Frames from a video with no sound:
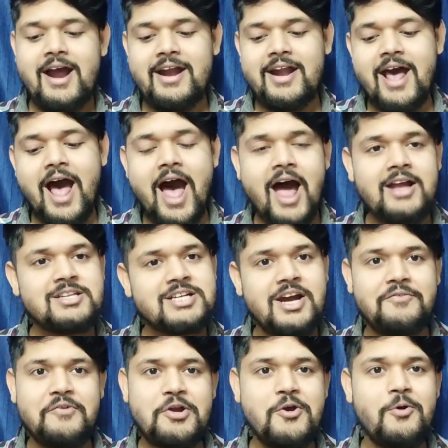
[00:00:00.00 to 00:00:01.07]
एंड आज
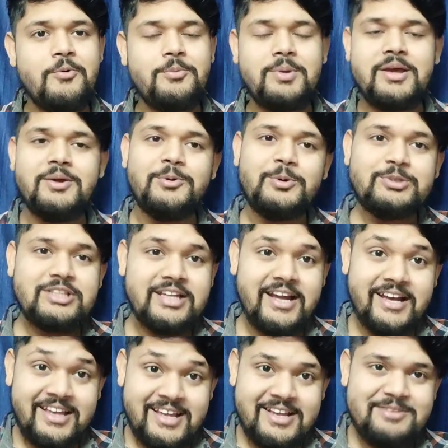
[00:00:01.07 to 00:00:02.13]
का वीडियो भी
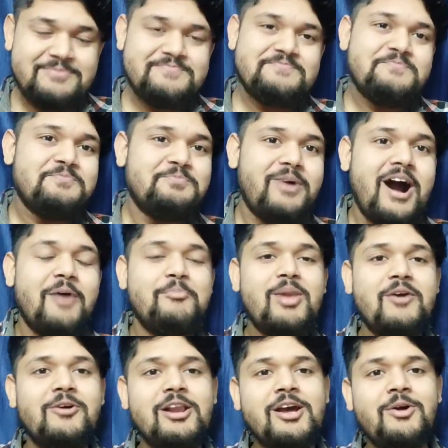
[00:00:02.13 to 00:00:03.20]
उतना ही
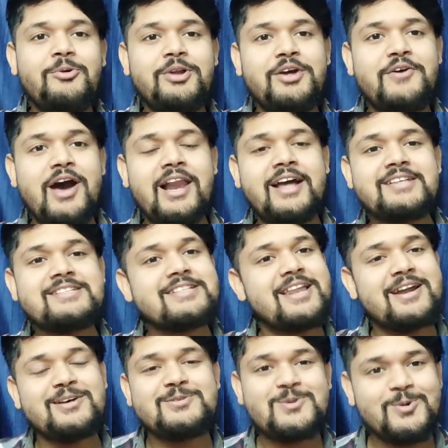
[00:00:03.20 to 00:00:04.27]
बाप लेवल का होने वाला है
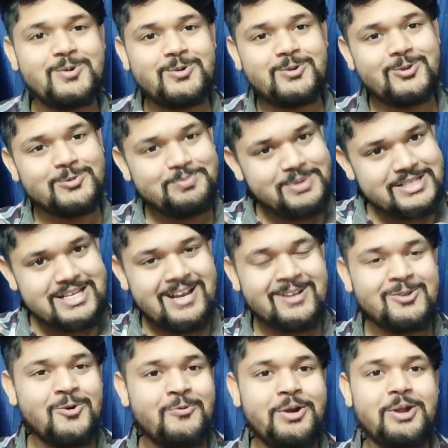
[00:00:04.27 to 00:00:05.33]
जितना जो
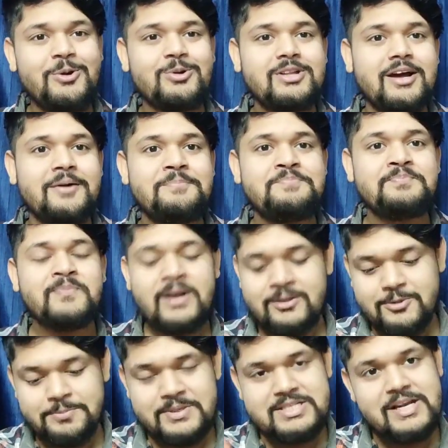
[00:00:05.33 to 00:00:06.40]
पिछला दो वीडियो था
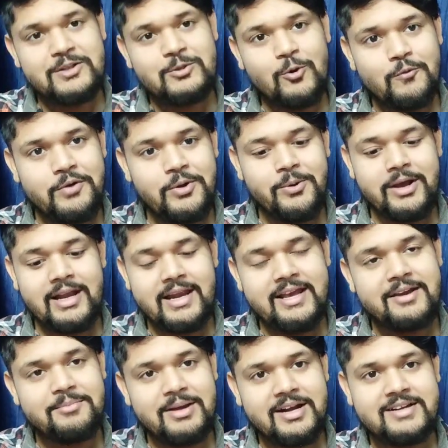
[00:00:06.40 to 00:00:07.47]
तो पिछले दो वीडियो के
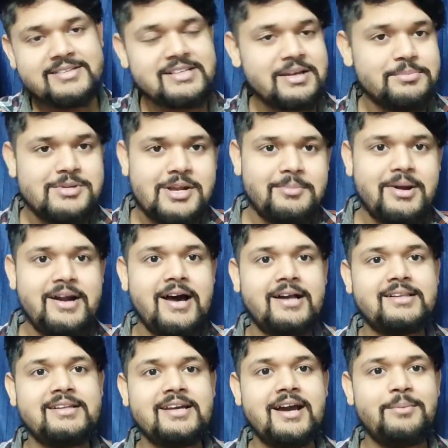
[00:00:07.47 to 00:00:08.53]
लिंक मैंने डिस्क्रिप्शन में
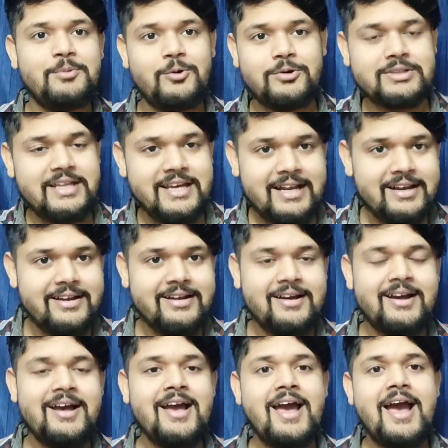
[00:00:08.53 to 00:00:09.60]
डाल दिए आप लोग देख
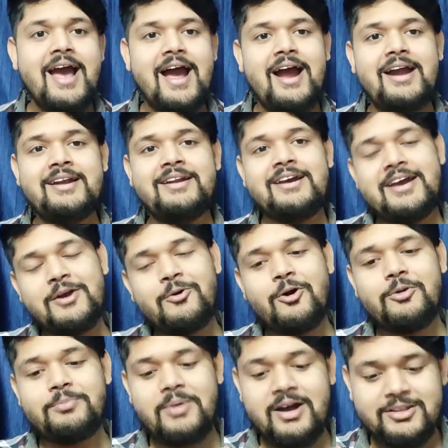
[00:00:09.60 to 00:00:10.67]
लेना एंड एक
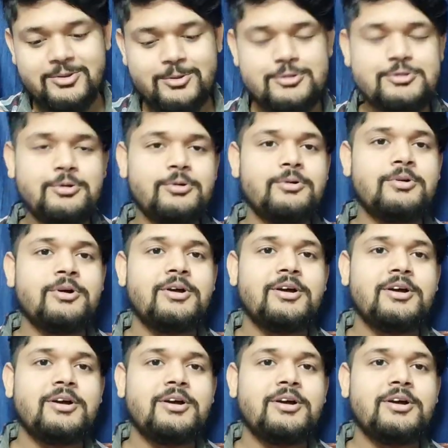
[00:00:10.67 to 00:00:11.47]
और बात दोस्तों